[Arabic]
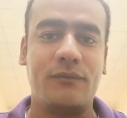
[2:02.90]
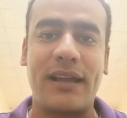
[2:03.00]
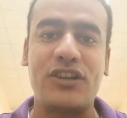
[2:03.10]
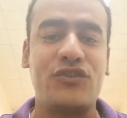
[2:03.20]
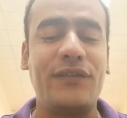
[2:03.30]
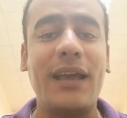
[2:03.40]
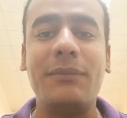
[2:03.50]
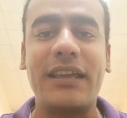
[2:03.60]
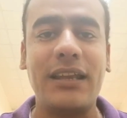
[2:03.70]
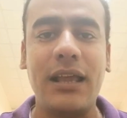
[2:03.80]
ما كانش فيه
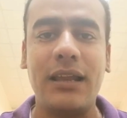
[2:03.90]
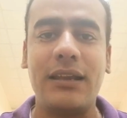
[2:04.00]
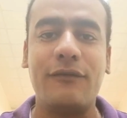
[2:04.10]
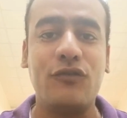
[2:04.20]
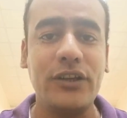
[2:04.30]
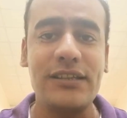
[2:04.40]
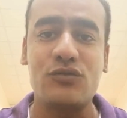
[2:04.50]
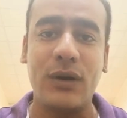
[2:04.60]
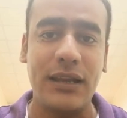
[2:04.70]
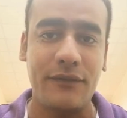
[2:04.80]
قبل كده لا
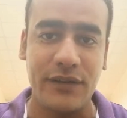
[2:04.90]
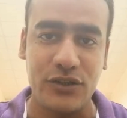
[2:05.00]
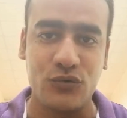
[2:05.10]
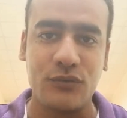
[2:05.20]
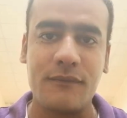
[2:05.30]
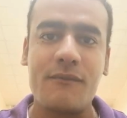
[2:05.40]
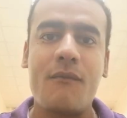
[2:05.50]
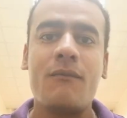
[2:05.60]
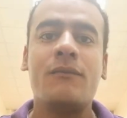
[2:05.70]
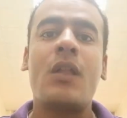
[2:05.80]
فويس ولا فيديو
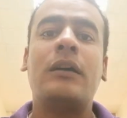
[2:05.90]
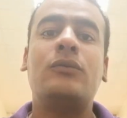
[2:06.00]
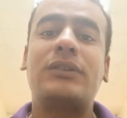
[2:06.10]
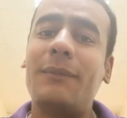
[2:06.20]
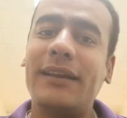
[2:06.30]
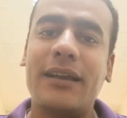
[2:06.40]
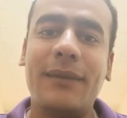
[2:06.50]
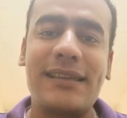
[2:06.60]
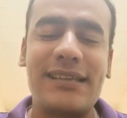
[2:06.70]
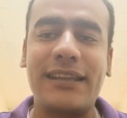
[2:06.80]
وطبعا يا
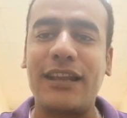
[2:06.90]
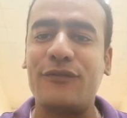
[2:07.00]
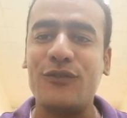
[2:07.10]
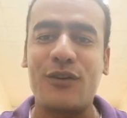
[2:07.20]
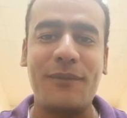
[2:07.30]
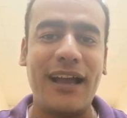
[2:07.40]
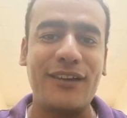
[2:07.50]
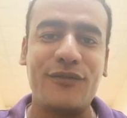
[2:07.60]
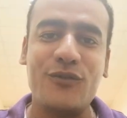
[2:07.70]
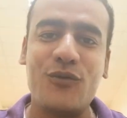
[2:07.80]
جماعه سنه
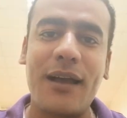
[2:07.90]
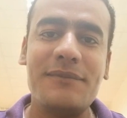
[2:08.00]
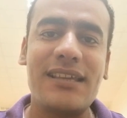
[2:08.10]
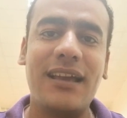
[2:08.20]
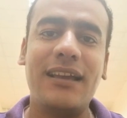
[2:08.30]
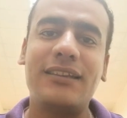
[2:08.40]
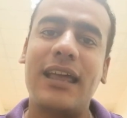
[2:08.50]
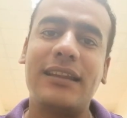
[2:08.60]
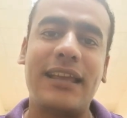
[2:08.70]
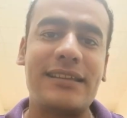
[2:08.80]
2004 2005
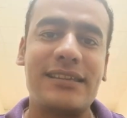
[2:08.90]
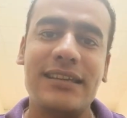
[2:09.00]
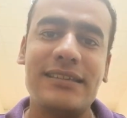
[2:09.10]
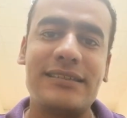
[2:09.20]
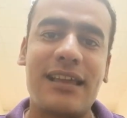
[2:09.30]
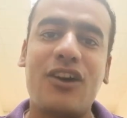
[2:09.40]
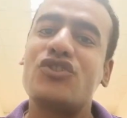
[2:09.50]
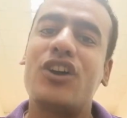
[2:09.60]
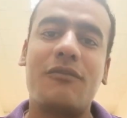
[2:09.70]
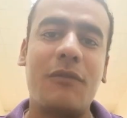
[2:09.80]
ده تاسيس
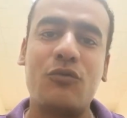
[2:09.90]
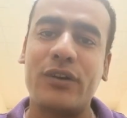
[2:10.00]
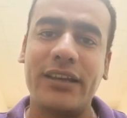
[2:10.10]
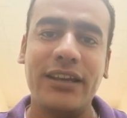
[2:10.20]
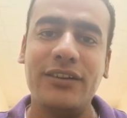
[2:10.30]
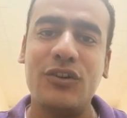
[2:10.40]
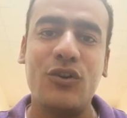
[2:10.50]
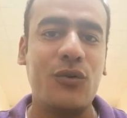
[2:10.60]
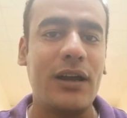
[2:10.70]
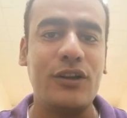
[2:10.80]
اشهر موقعين
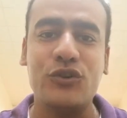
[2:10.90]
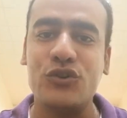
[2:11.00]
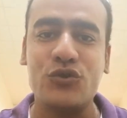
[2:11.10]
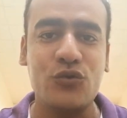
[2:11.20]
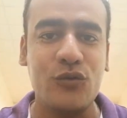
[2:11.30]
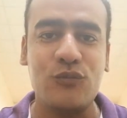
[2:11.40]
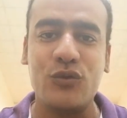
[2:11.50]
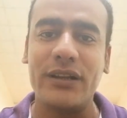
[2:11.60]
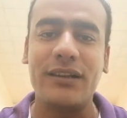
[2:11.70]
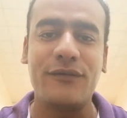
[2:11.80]
اللي هو اليوتيوب
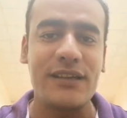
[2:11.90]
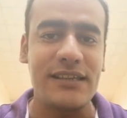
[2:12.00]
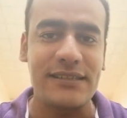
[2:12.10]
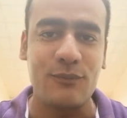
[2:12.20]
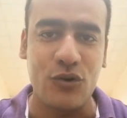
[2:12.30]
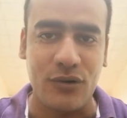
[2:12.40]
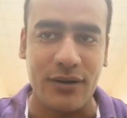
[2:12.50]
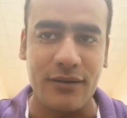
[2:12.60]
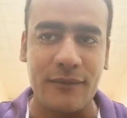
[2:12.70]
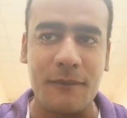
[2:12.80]
والفيسبوك